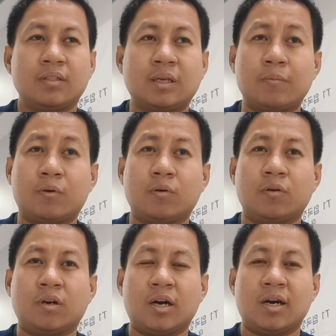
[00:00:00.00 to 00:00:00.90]
sabi
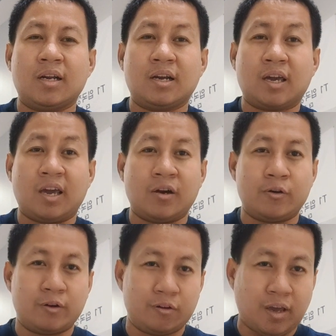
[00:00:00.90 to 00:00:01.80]
ko, uh,
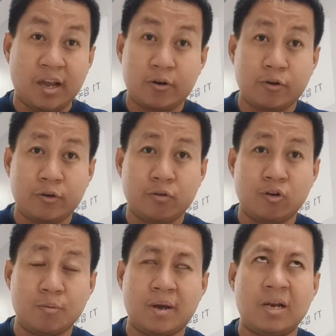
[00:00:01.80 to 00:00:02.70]
nag-error error
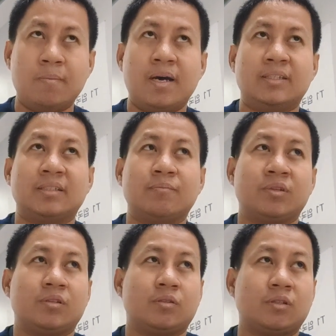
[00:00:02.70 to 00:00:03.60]
yung lumalabas.
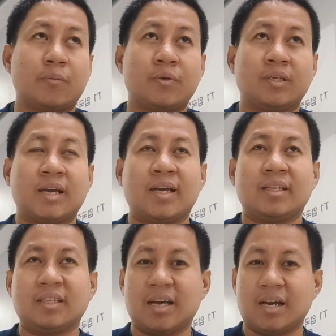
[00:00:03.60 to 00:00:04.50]
So sabi niya
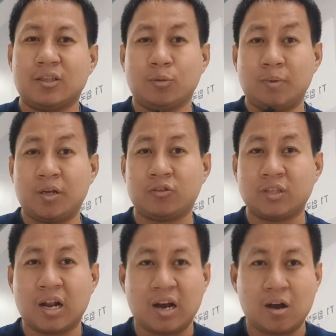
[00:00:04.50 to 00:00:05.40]
na
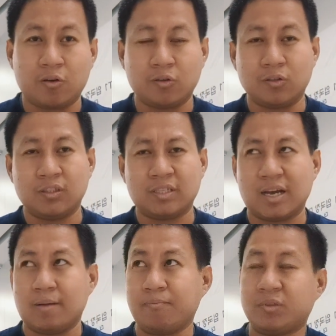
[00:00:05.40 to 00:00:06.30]
demolition na lang ako doon
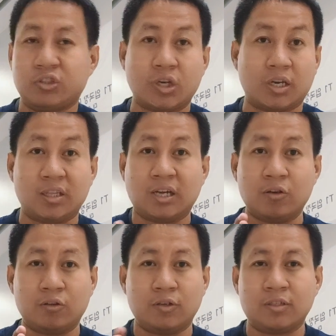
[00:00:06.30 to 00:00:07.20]
sa check-in
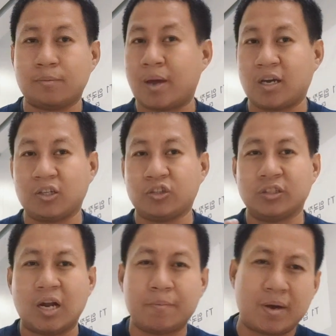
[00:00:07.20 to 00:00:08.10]
counter sa baggage
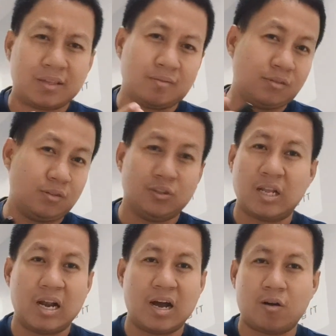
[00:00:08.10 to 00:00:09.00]
drop at doon
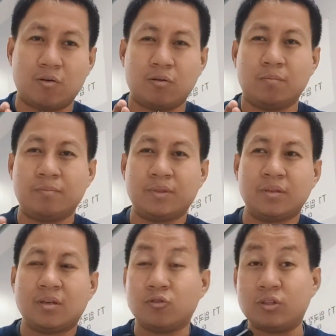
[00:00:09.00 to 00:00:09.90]
na lang ako,
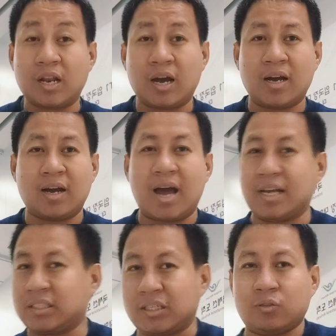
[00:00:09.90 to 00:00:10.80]
doon na lang
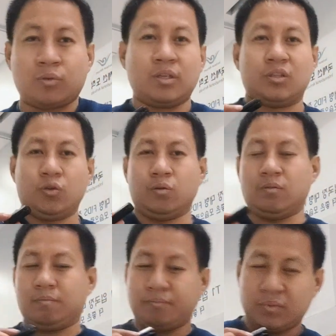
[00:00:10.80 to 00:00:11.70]
aaskasuhin
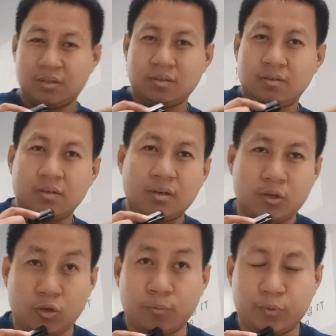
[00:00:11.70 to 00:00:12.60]
yung,
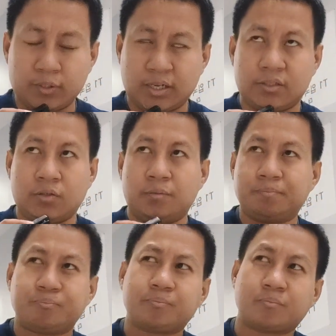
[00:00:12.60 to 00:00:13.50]
yung proseso.
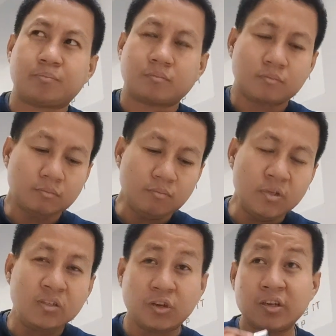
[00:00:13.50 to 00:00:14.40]

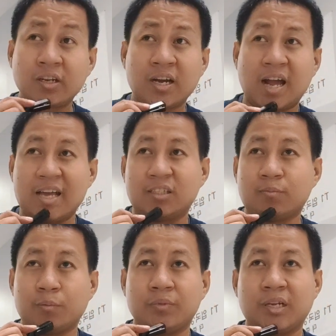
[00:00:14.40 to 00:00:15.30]
So yun nga guys,
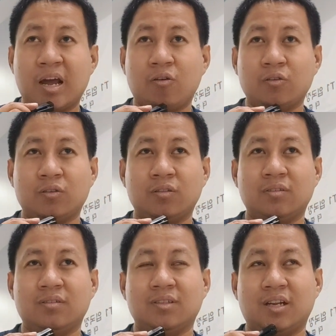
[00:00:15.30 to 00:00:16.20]
pumunta na ako
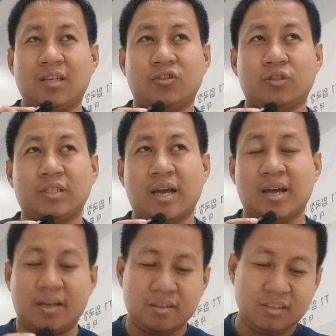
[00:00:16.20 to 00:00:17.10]
doon diretso
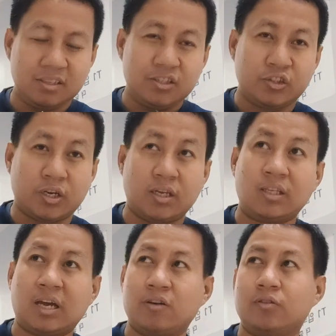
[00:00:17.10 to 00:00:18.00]
sa
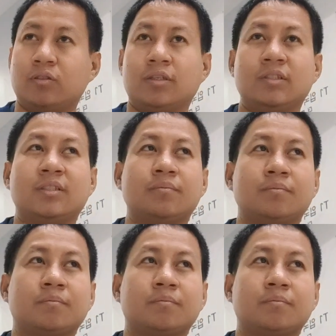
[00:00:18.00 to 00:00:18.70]
check-in counters.